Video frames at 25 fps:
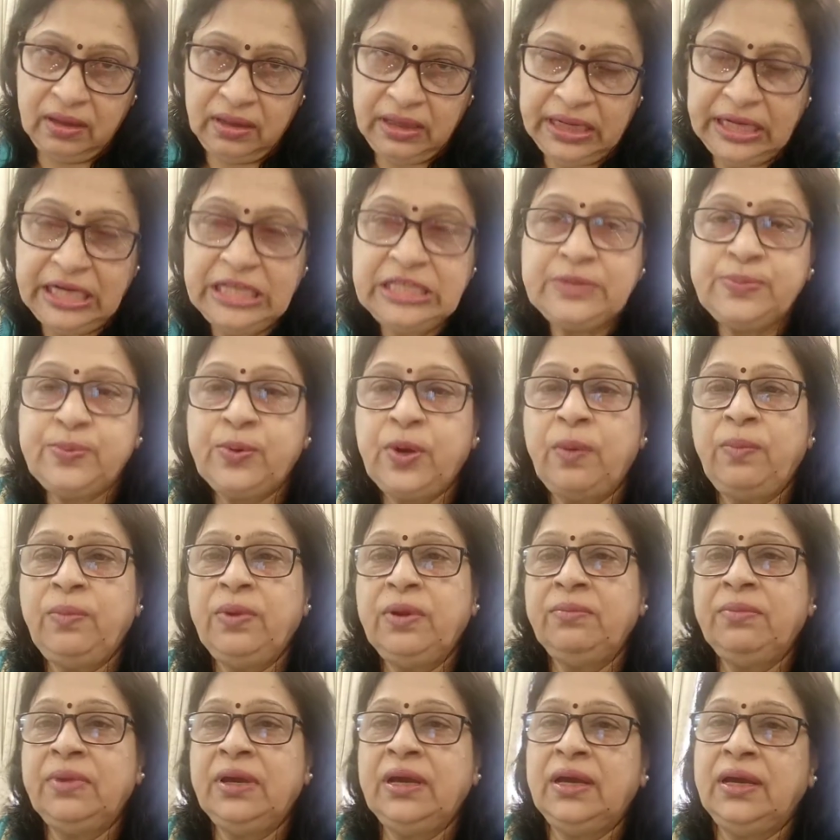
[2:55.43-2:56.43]
लेडीज़
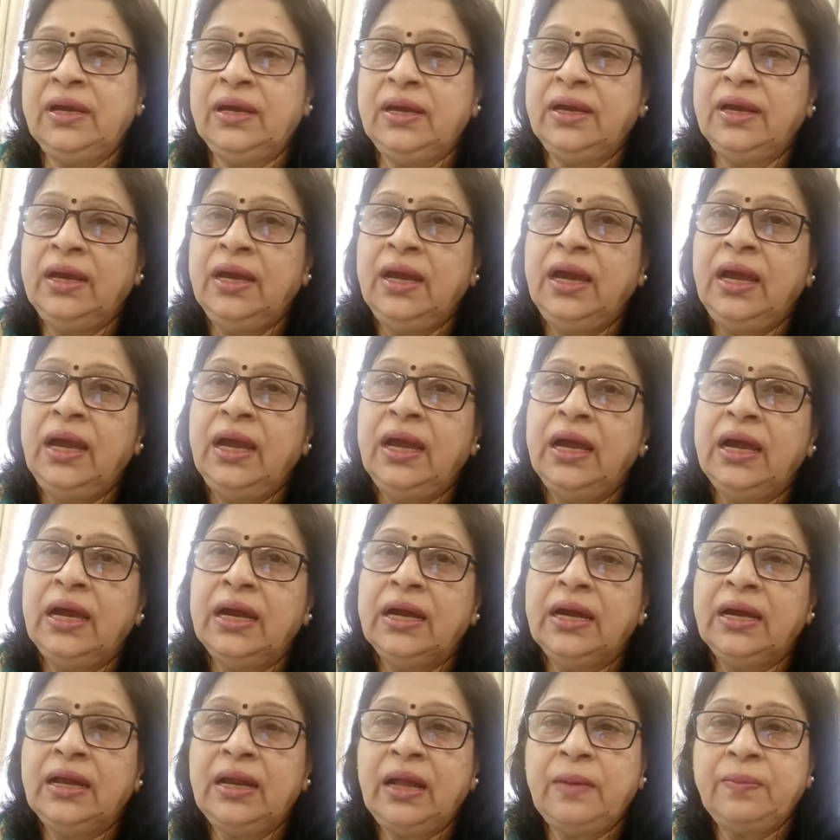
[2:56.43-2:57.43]
प्रॉब्लम है
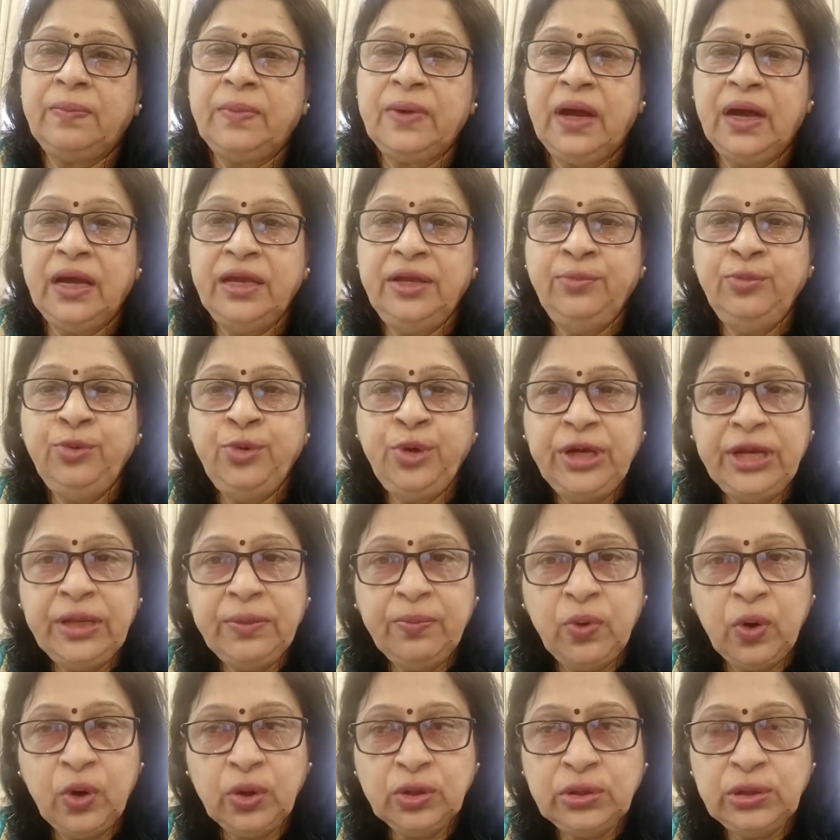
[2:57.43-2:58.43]
अगर आपका इम्यूनिटी
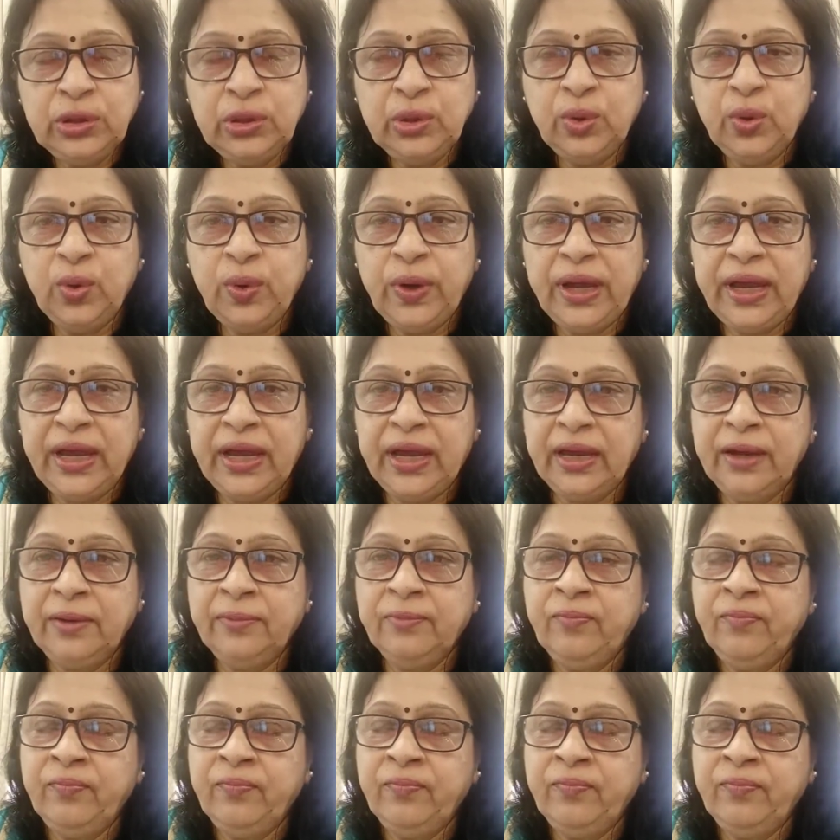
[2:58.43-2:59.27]
बहुत लो है